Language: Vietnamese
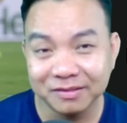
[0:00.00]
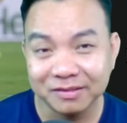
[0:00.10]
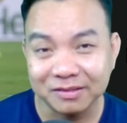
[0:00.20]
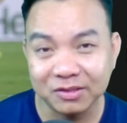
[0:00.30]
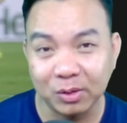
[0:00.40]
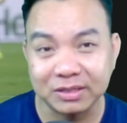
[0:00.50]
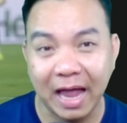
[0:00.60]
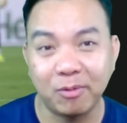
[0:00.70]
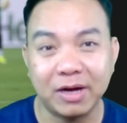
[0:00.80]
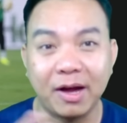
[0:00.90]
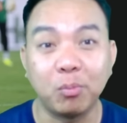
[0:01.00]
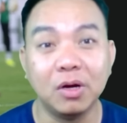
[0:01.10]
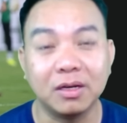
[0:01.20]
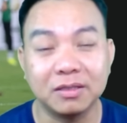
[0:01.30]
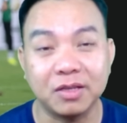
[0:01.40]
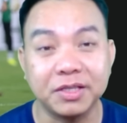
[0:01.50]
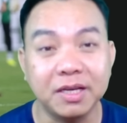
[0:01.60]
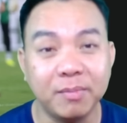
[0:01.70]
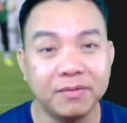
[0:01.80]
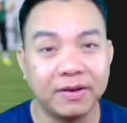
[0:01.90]
rồi tạo ra động lực cho
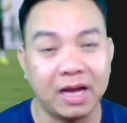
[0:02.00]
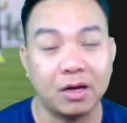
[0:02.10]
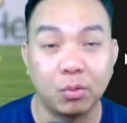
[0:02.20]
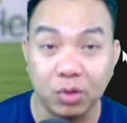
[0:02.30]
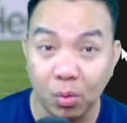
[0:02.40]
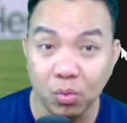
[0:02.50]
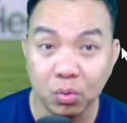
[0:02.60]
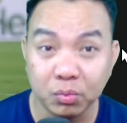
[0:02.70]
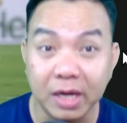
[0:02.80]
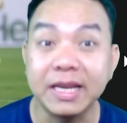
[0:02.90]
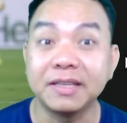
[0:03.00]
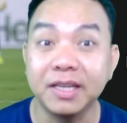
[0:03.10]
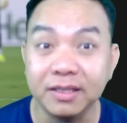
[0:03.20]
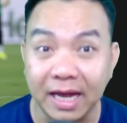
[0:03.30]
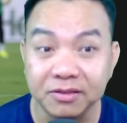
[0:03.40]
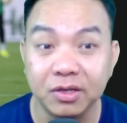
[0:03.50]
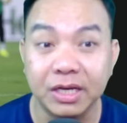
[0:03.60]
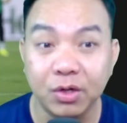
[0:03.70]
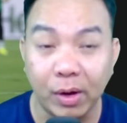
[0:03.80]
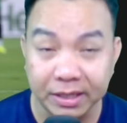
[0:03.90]
chính mình và các cầu thủ để giành chiến thắng trước
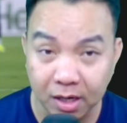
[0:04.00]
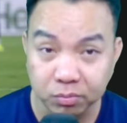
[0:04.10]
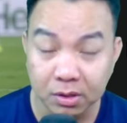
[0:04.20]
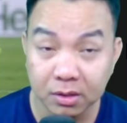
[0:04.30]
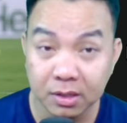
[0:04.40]
Indo hay không?